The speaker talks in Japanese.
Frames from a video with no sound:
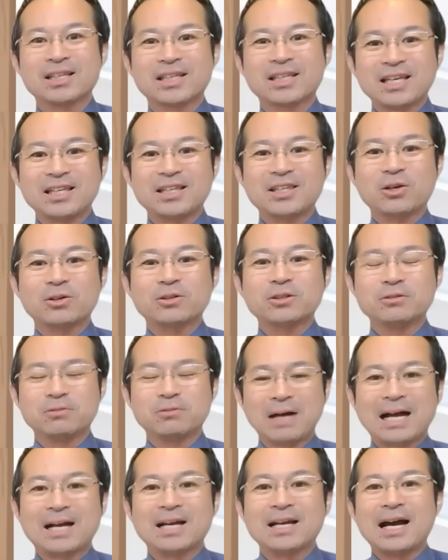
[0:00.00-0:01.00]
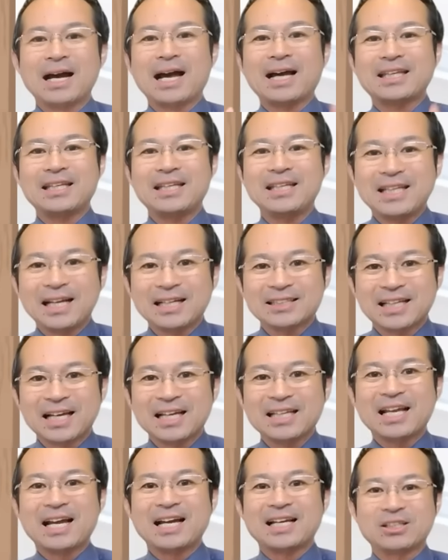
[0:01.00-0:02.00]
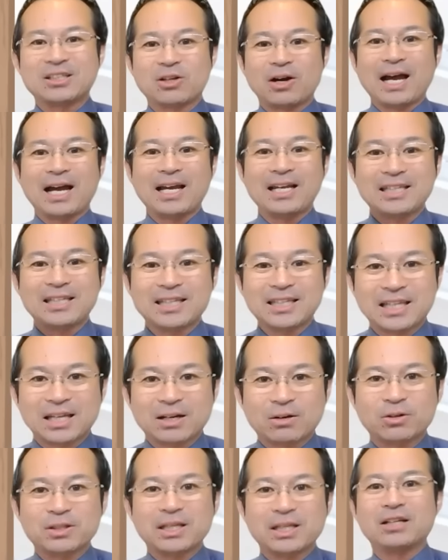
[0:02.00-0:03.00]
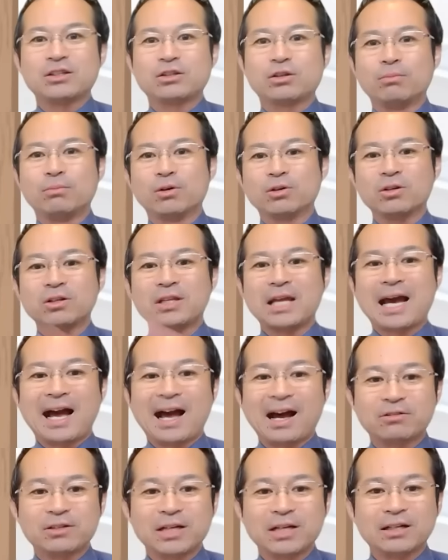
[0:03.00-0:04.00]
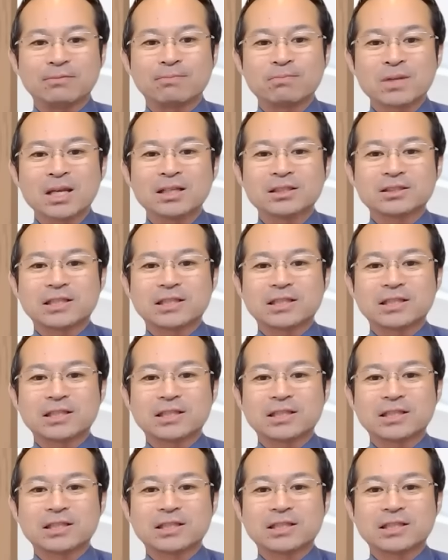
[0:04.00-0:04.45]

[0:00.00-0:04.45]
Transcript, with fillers: 結局は、吐き出さないと入ってこないと物で溢れる。